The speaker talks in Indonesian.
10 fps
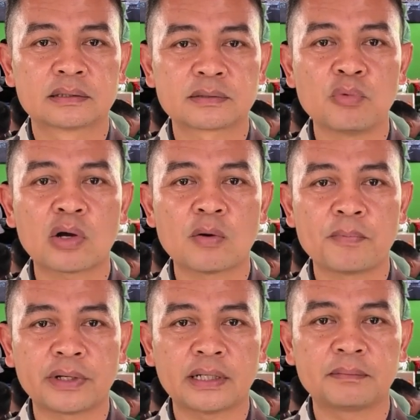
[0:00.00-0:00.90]
semua
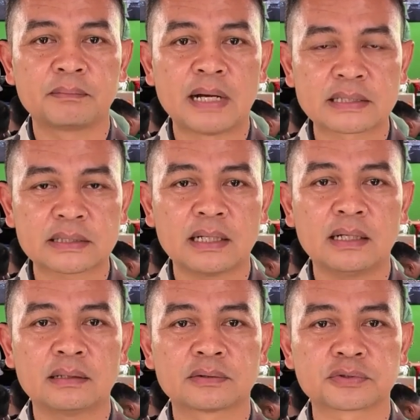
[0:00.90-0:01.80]
komponen
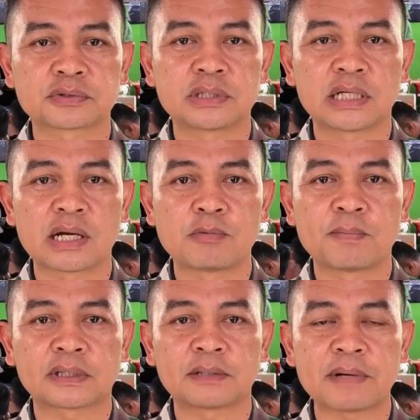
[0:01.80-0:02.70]
bangsa khususnya di
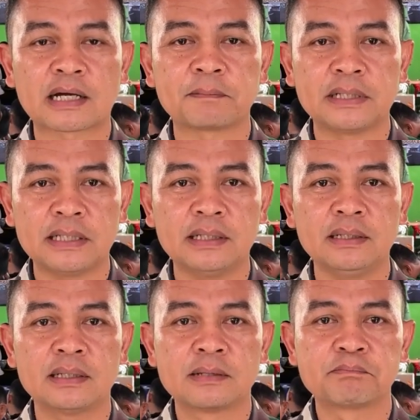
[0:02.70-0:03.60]
Kabupaten Pangkep ini
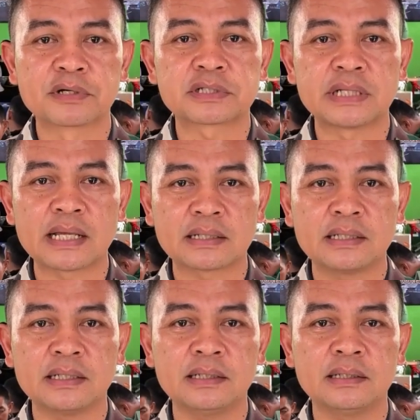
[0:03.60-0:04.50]

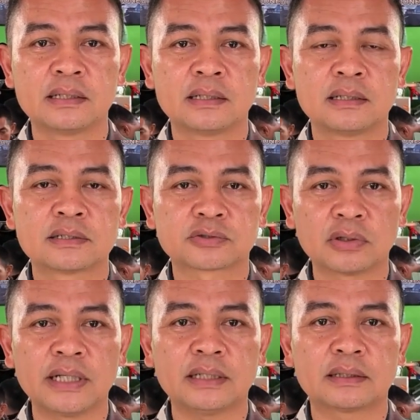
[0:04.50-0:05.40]
bersinergi
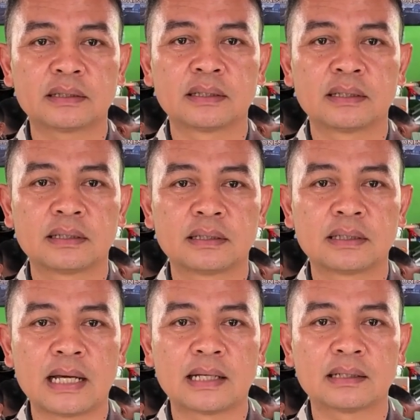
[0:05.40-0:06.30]
solid
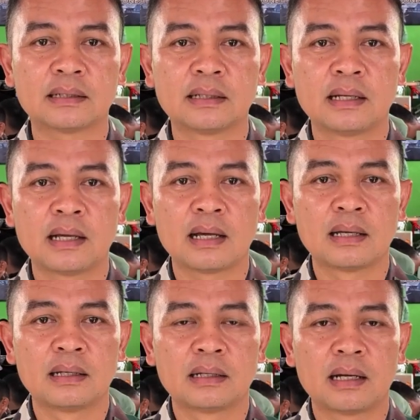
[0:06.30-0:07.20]
dan
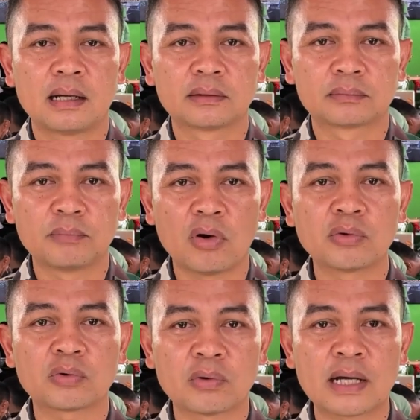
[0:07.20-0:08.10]

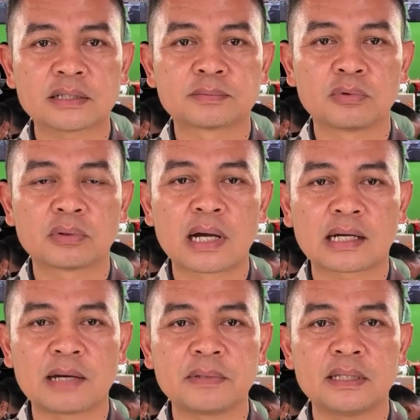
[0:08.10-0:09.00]
mohon dukungan semoga
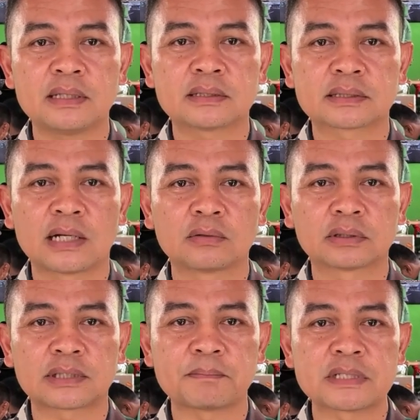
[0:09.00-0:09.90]
kami selalu
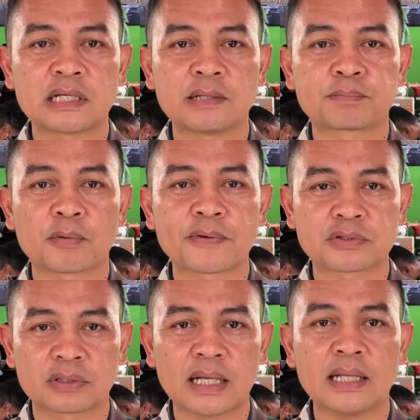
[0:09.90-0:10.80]
tetap menjadi
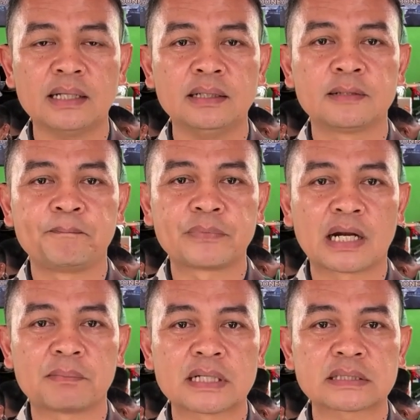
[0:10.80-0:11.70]
profesional
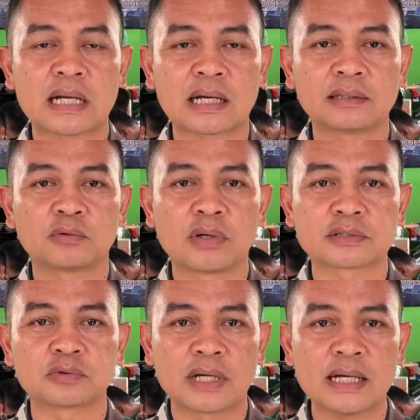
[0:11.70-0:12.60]
dalam melaksanakan
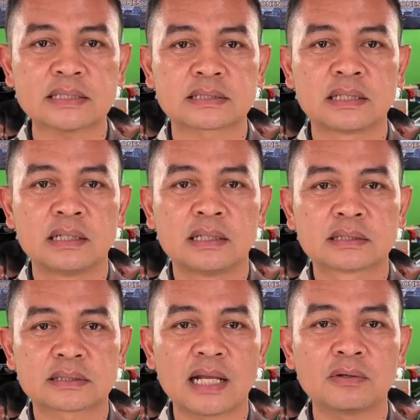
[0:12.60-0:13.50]
tugas-tugas
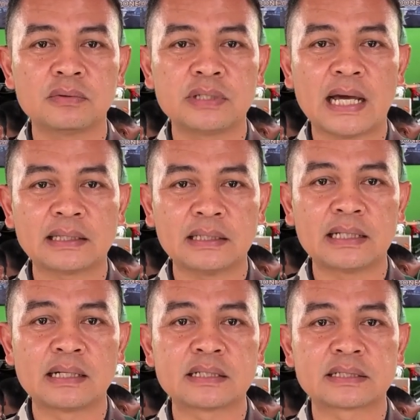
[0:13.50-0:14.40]
selalu di hati
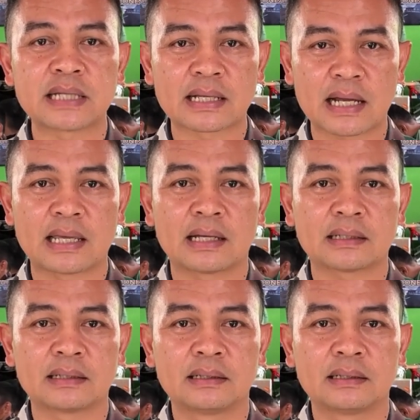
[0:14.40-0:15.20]
dan dicintai rakyat.